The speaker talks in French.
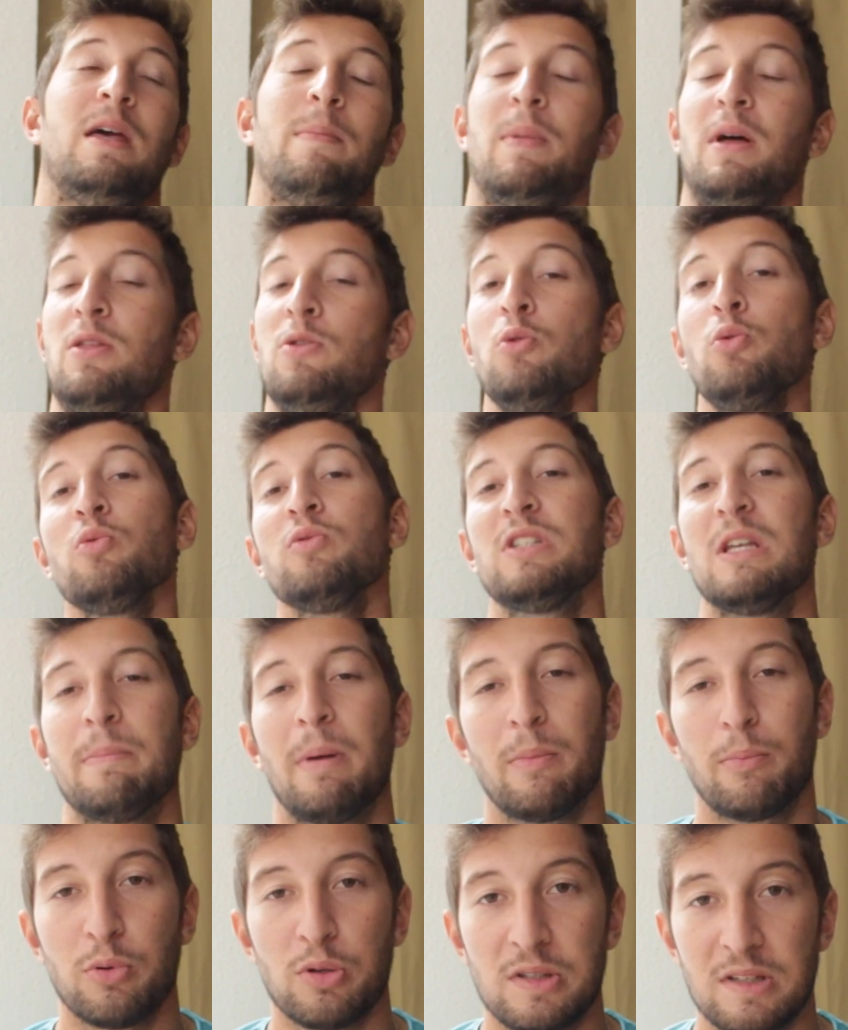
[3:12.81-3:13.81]
Non, ben non, c'est
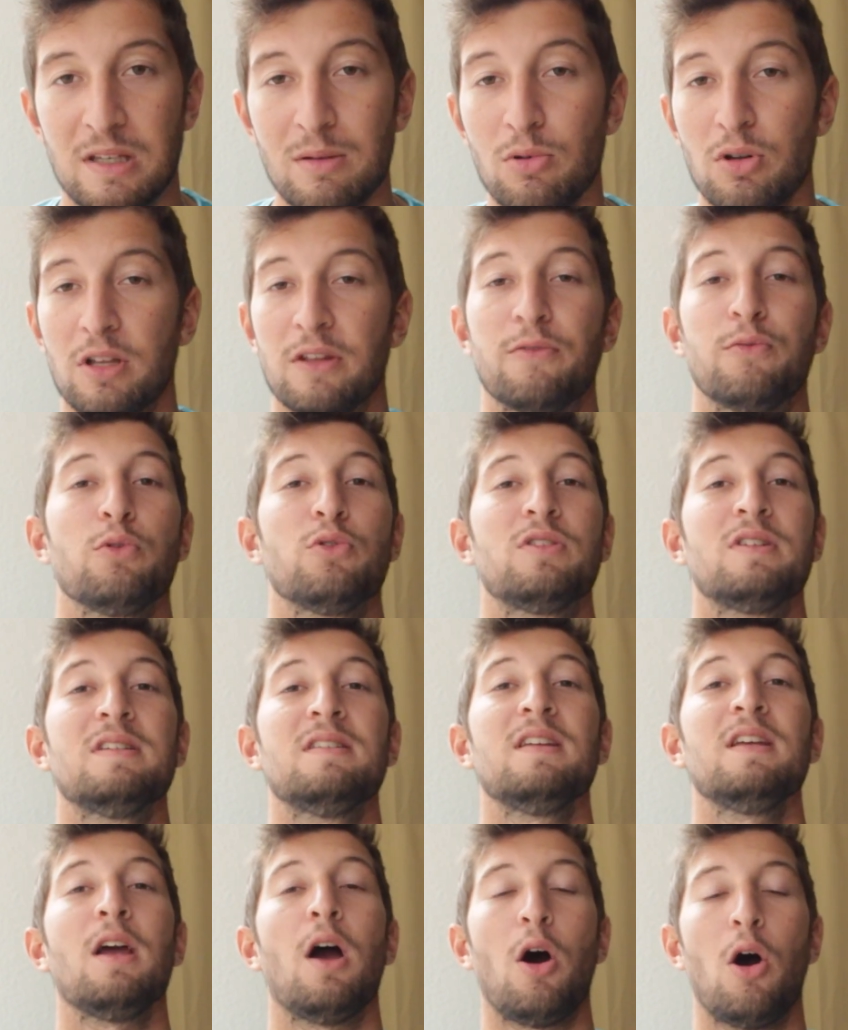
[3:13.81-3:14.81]
pas possible, il faut
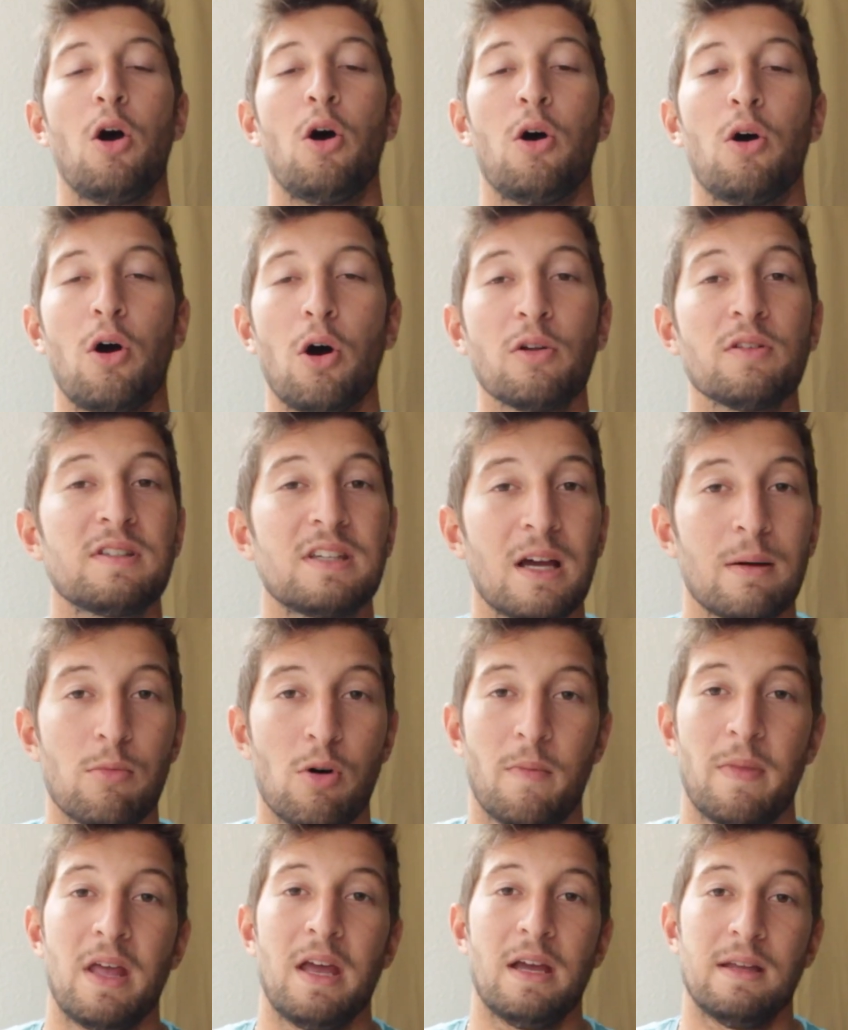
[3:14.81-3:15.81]
utiliser euh,
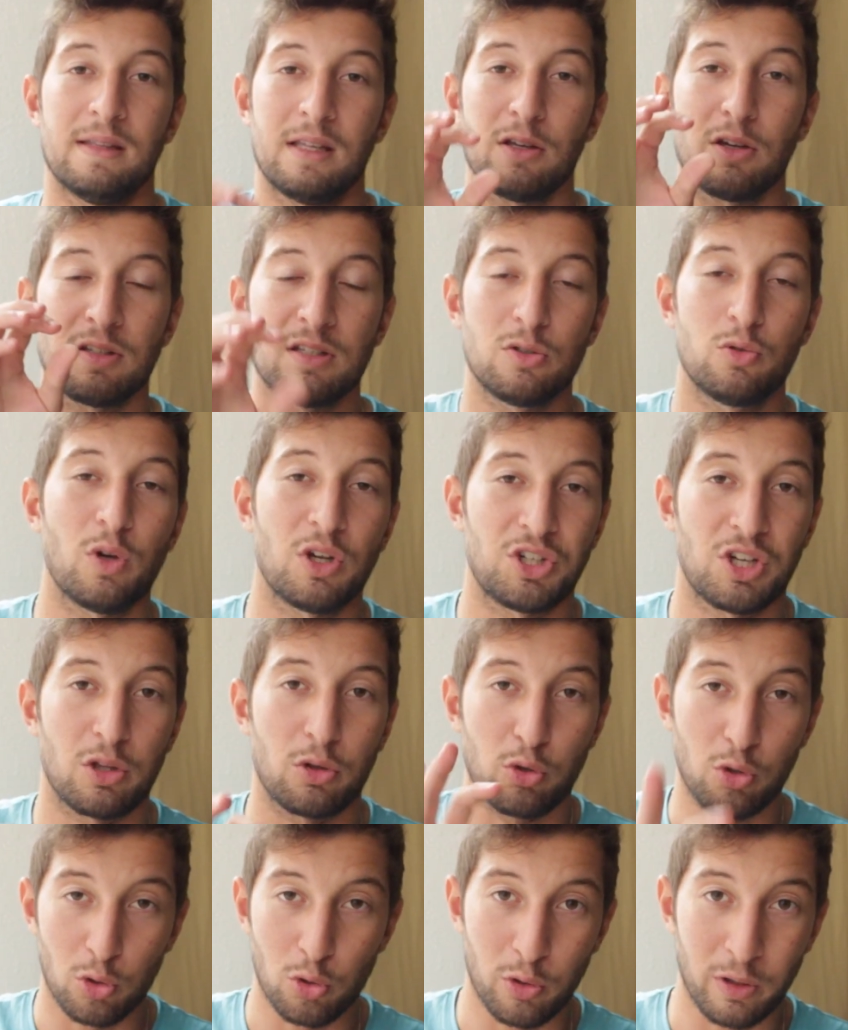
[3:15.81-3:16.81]
entièrement. D'ailleurs, si tu
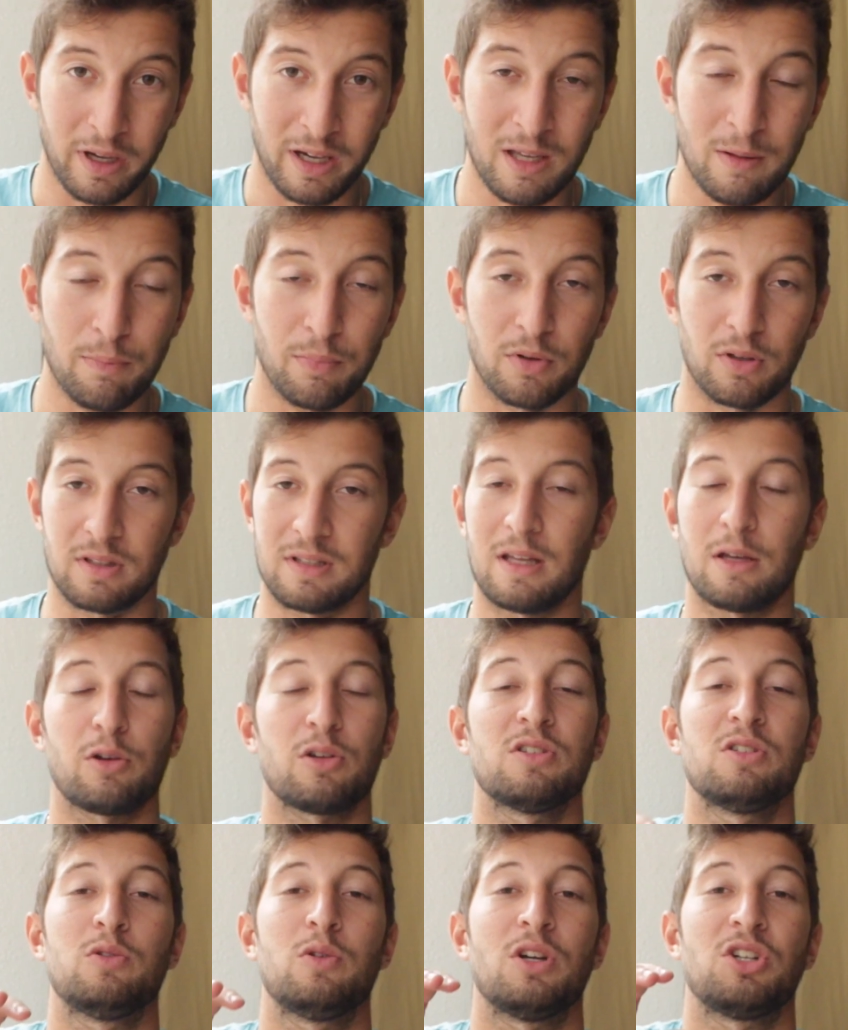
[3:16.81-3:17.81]
achètes que le grip,
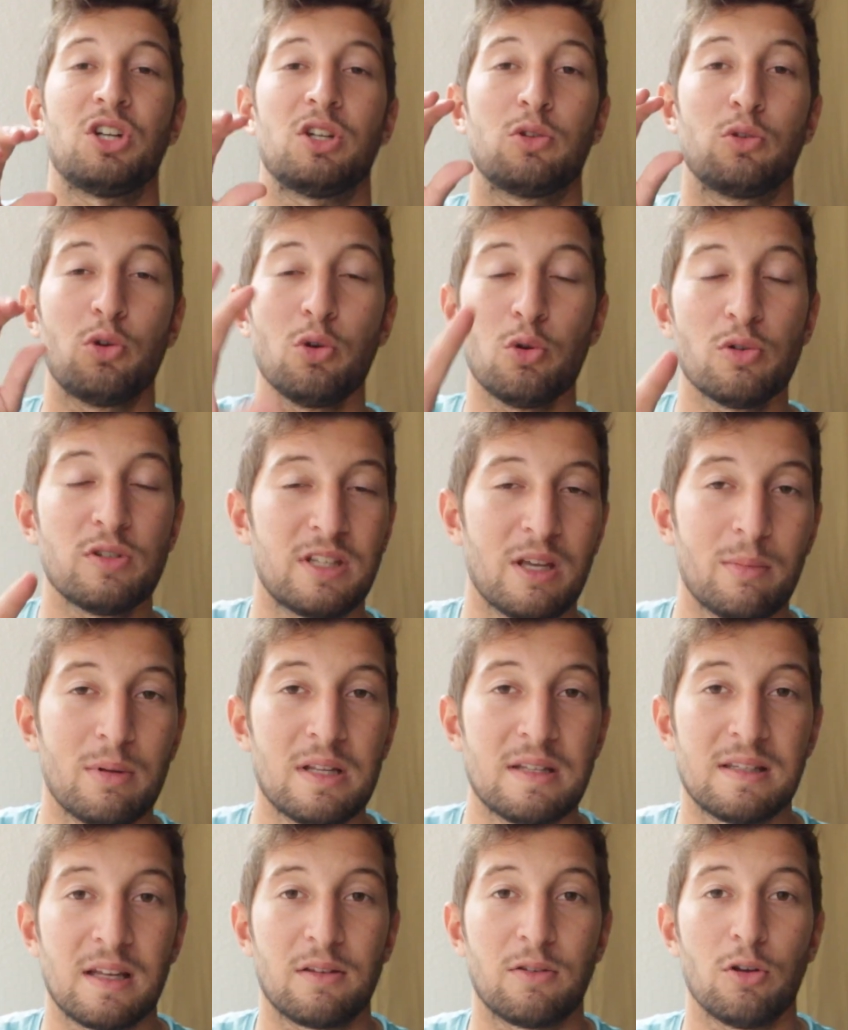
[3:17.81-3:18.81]
si tu achètes que le
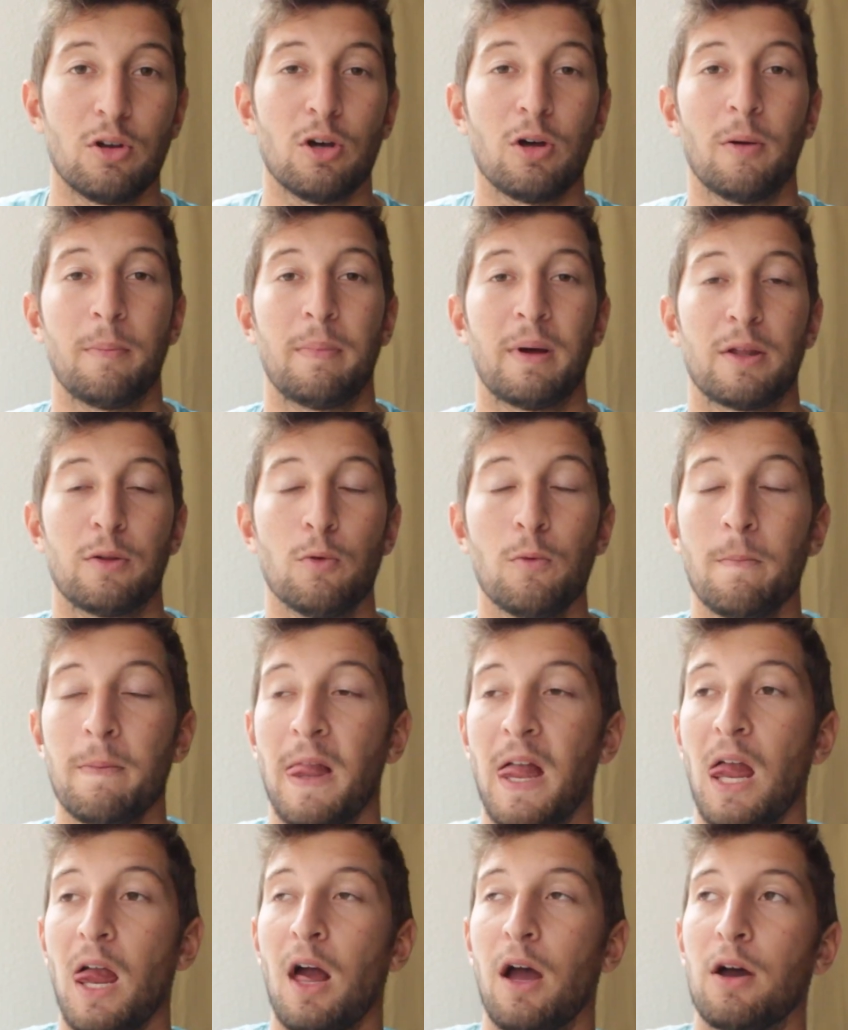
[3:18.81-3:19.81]
stabilisateur, pardon,
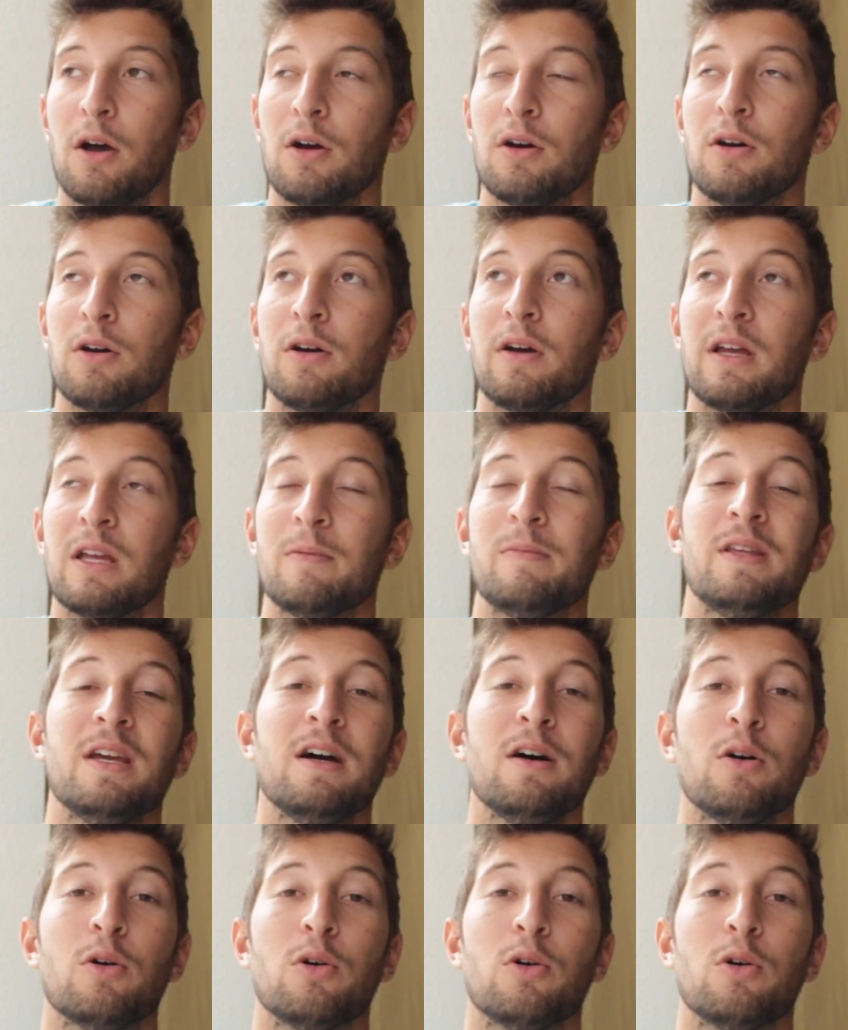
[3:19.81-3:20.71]
euh, eh bien,